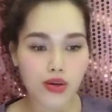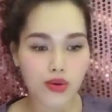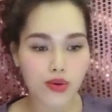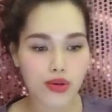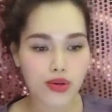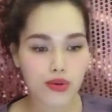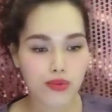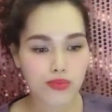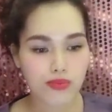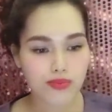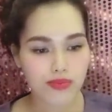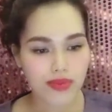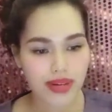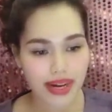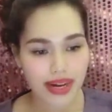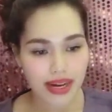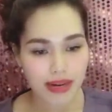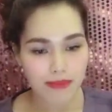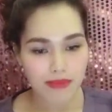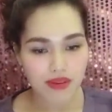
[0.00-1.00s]
Cuối cùng
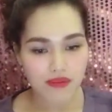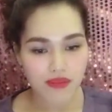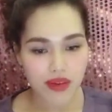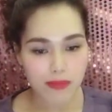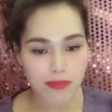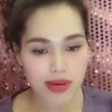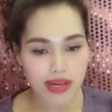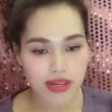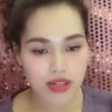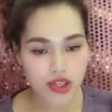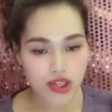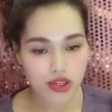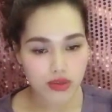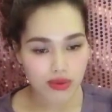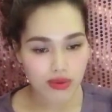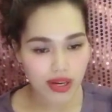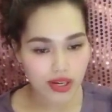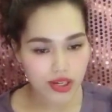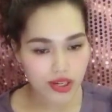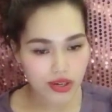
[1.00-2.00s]
Nga bị phê bình trước
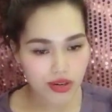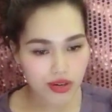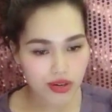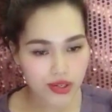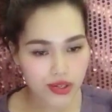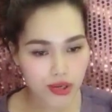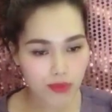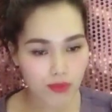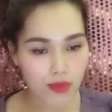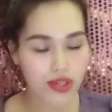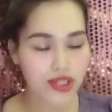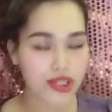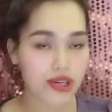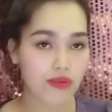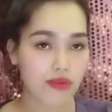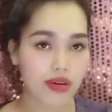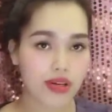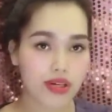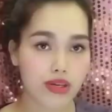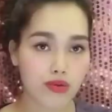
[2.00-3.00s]
toàn trường trong buổi
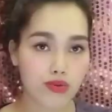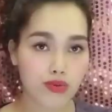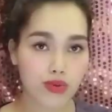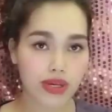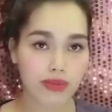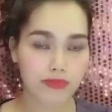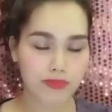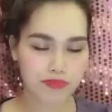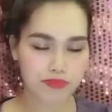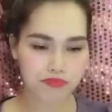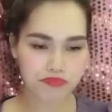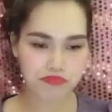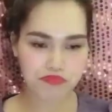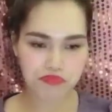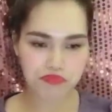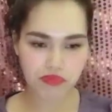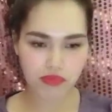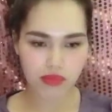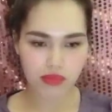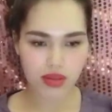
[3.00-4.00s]
trao cơ đầu tuần.
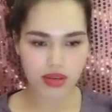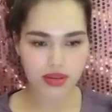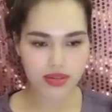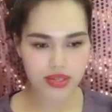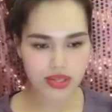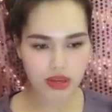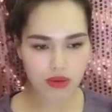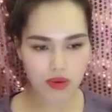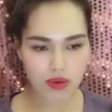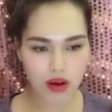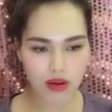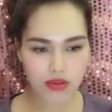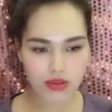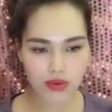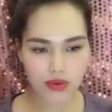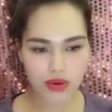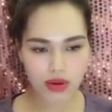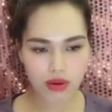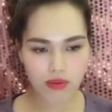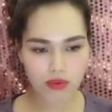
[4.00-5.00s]
Sau đó
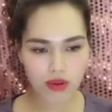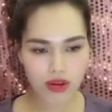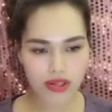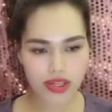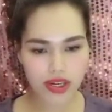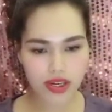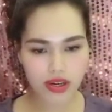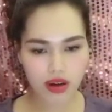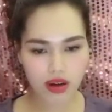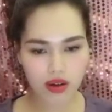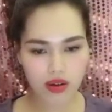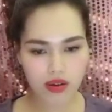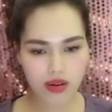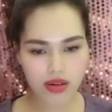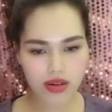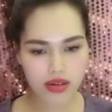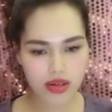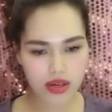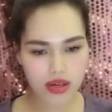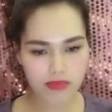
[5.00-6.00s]
tôi không còn thấy nó
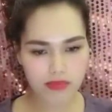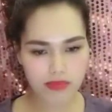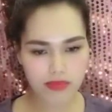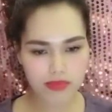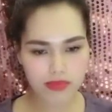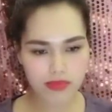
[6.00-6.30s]
ở lớp.